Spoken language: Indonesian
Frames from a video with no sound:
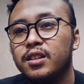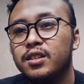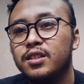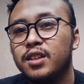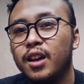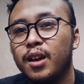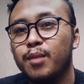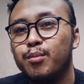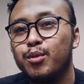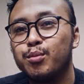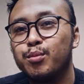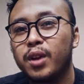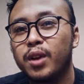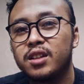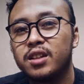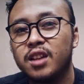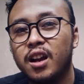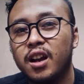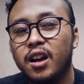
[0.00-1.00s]
saya pun
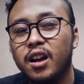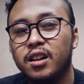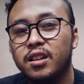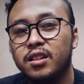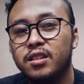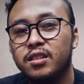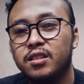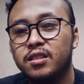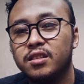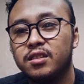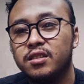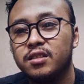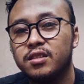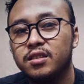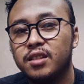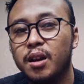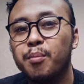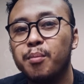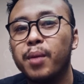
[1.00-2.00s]
merasakan
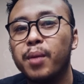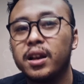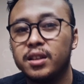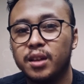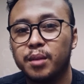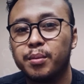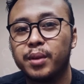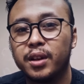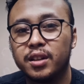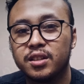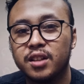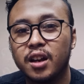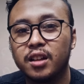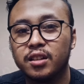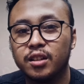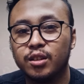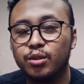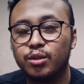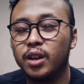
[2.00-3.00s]
dampaknya pada
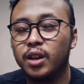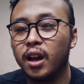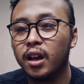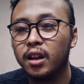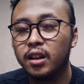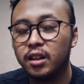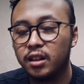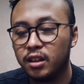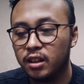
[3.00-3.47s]
saat itu ya.